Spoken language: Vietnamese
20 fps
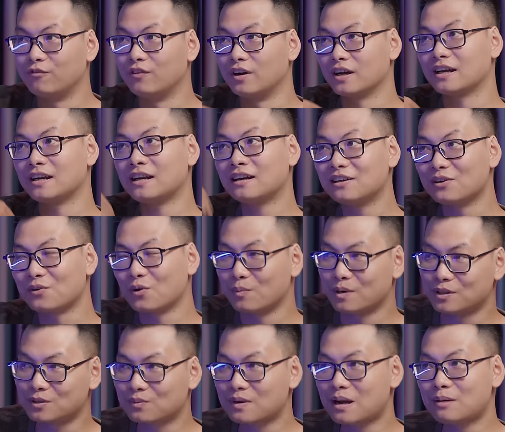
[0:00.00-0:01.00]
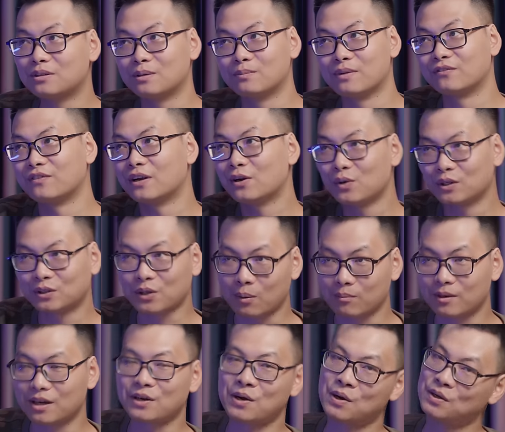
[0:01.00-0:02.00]
với cái năng lực của mình trong rap thì mình vẫn luôn tóm
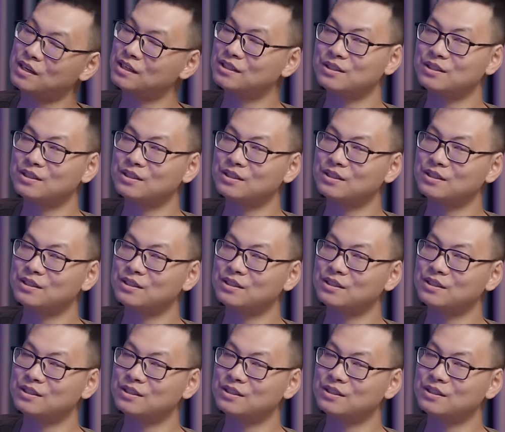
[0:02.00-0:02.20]
lấy nó nhá,